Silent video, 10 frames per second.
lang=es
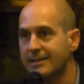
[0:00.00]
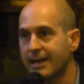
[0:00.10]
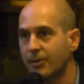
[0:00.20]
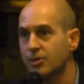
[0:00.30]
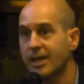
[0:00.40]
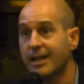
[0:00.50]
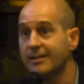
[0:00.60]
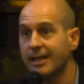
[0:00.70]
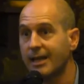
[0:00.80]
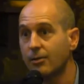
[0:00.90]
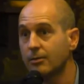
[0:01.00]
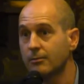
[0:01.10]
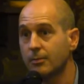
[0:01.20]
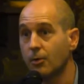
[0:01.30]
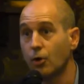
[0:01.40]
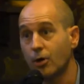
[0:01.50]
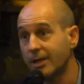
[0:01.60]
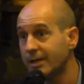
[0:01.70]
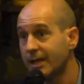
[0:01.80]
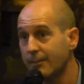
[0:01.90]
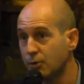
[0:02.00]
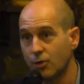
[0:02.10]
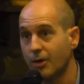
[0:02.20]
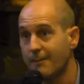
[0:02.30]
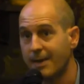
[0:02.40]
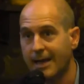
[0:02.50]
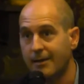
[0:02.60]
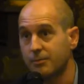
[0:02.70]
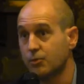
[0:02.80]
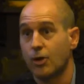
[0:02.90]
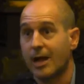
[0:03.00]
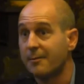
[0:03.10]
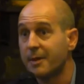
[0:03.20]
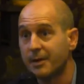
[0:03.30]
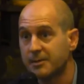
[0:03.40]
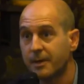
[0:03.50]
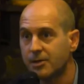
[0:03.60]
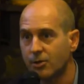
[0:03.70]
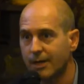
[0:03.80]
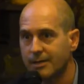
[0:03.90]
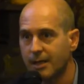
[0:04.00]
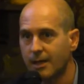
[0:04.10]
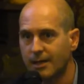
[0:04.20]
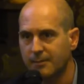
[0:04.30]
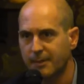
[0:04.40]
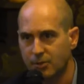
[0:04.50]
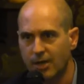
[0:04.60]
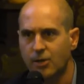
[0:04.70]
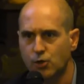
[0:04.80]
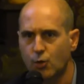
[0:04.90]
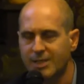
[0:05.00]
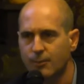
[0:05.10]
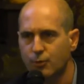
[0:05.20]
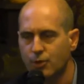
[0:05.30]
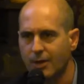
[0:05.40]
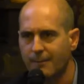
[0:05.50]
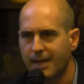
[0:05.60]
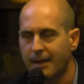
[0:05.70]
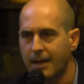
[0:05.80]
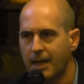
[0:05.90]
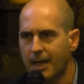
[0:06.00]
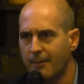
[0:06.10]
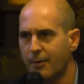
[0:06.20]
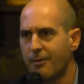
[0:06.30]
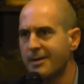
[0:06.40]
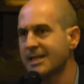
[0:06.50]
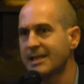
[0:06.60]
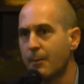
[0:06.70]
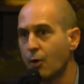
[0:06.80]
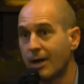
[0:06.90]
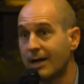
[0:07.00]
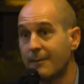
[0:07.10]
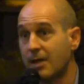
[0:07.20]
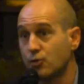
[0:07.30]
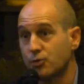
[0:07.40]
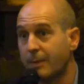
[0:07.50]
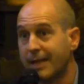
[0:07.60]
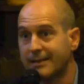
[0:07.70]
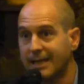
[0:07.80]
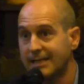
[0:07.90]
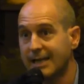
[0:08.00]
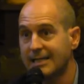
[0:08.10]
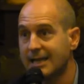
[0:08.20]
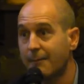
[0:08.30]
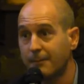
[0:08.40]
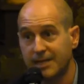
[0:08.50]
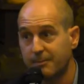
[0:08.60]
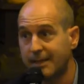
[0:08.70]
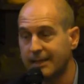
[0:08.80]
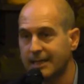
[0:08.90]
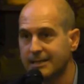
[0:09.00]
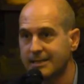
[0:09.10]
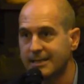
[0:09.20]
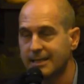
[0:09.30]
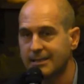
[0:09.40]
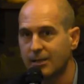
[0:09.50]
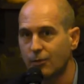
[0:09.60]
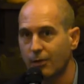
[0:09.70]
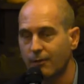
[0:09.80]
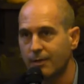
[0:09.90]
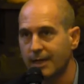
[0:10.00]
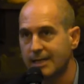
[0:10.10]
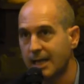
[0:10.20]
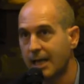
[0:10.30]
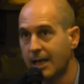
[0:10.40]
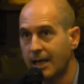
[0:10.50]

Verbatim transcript: Hasta que no se retiren o los retiremos no cambiarán. Son las mismas personas. Las personas nos cuesta mucho cambiar. El problema es que tampoco han cambiado sus prácticas ni las, prácticas que se están dando en oficinas.